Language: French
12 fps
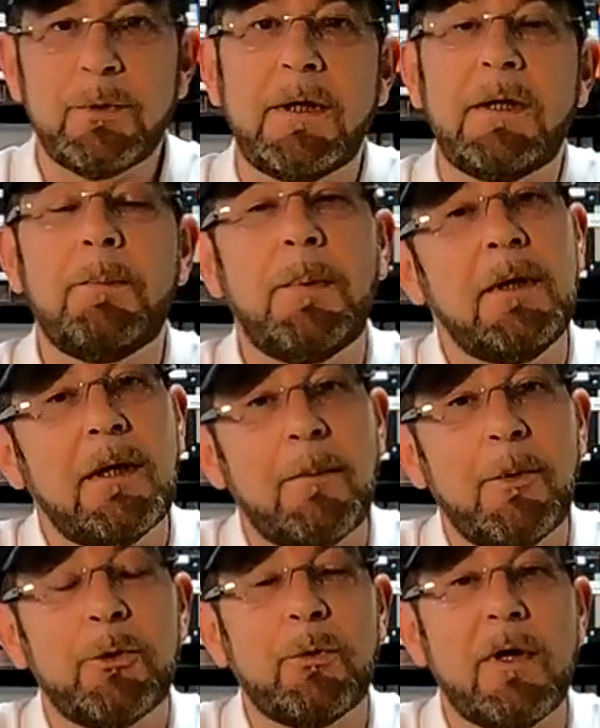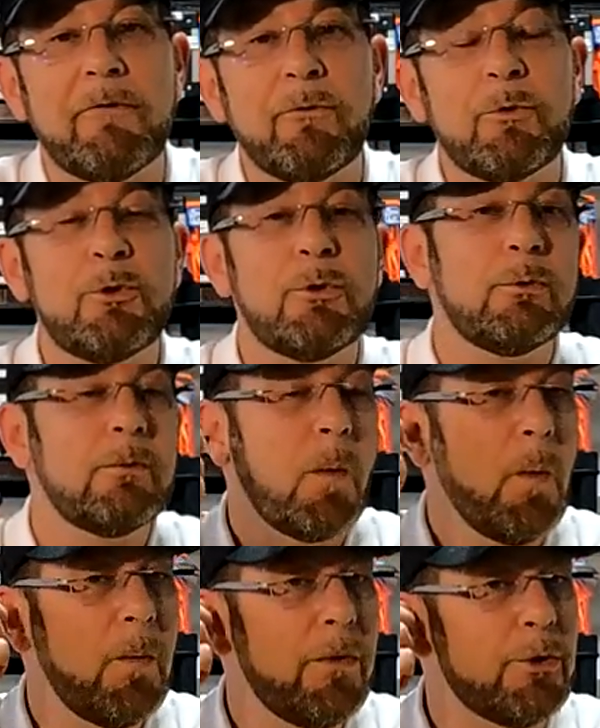sont équipées également de la fonction «
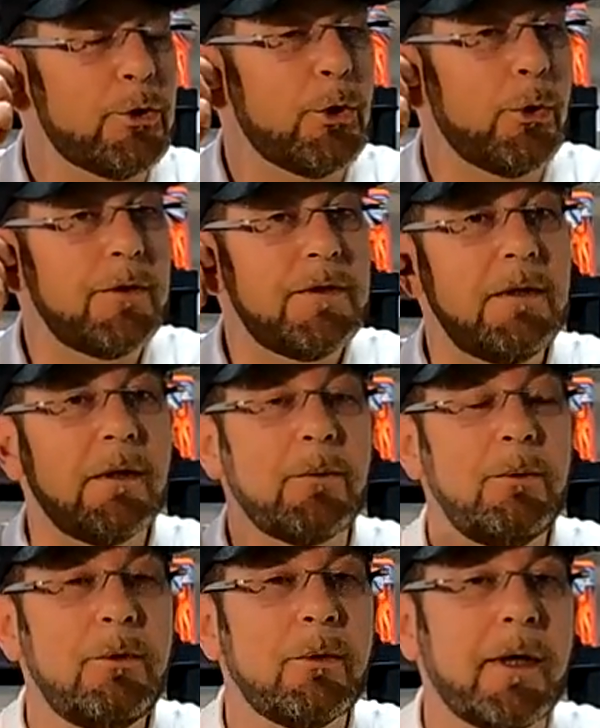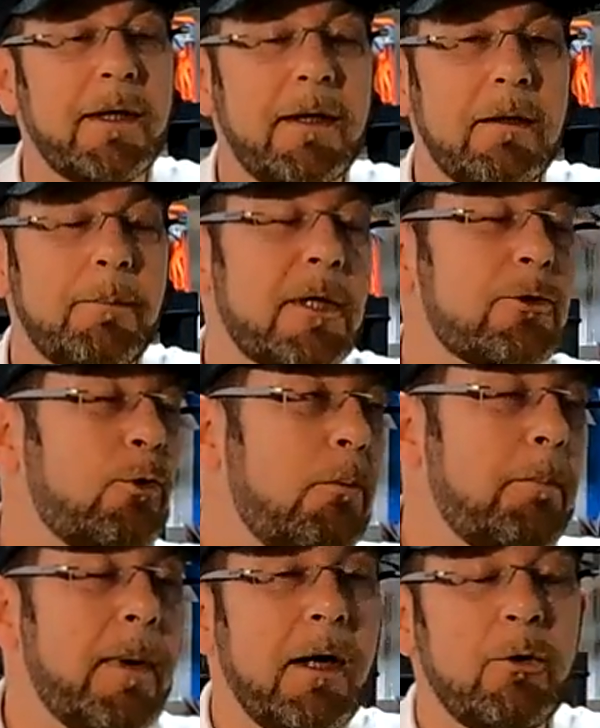je retire une oreillette parce
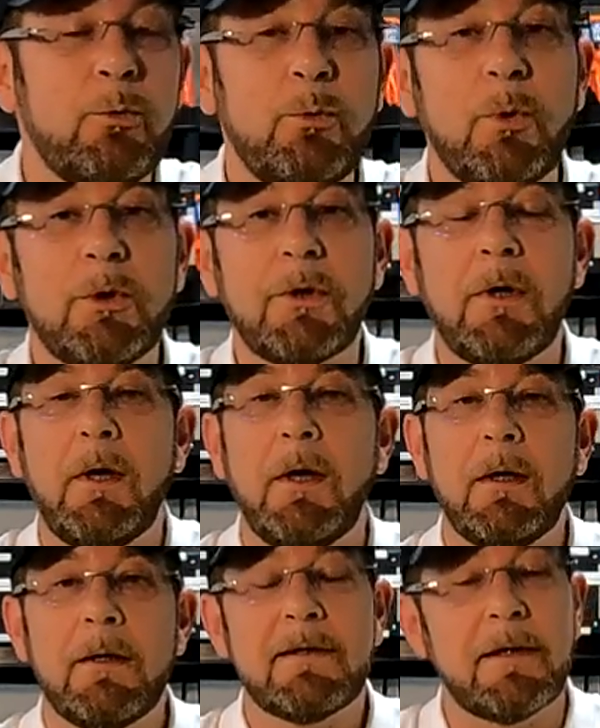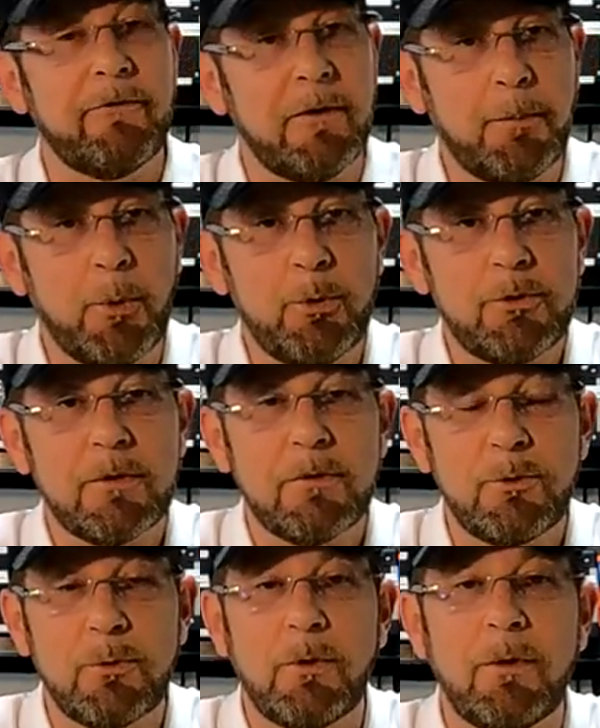qu'on me parle ou autre », ça fait pause
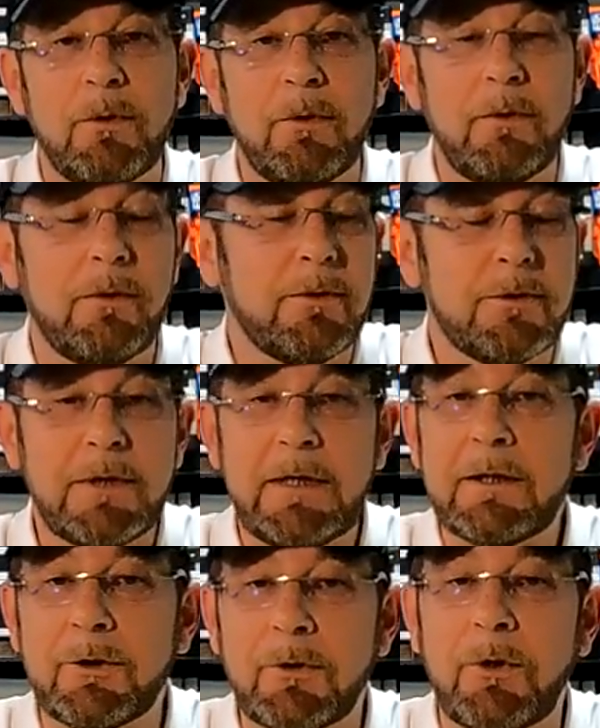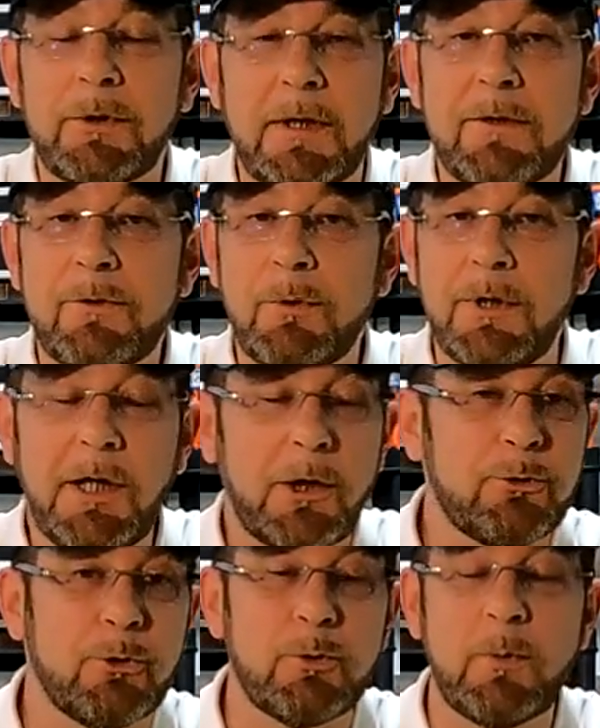sur ce qui est en, train de se
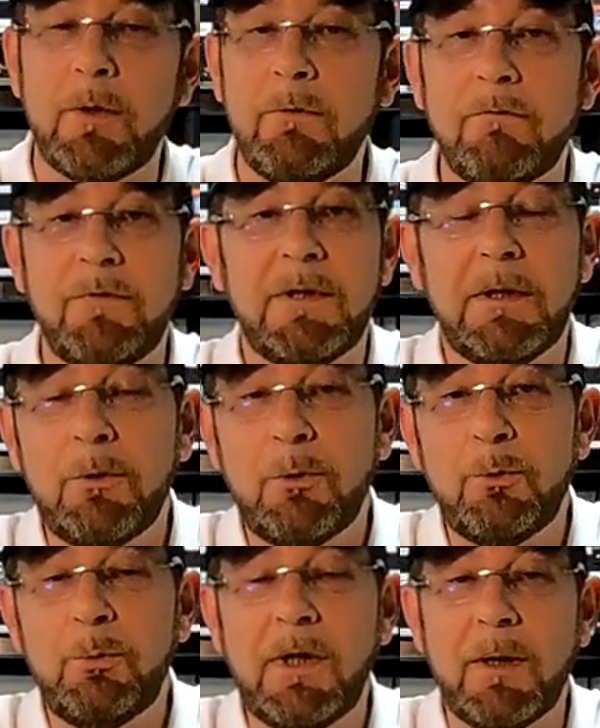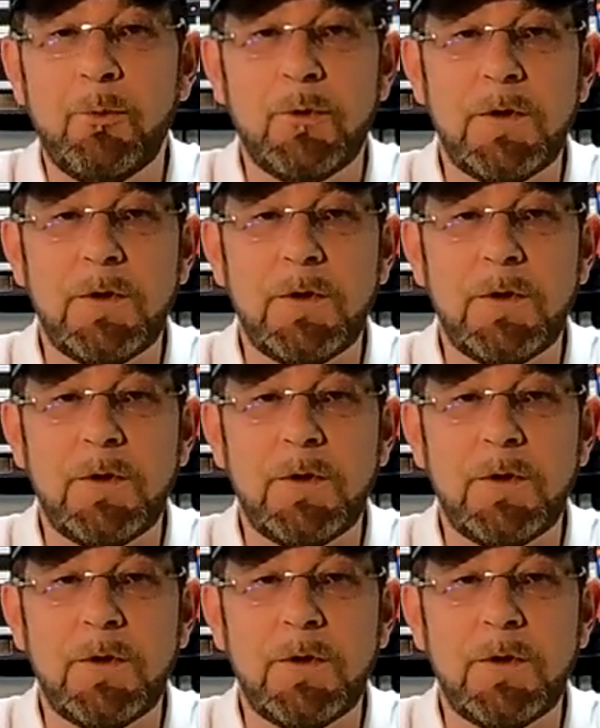lire, que ce soit une vidéo ou de la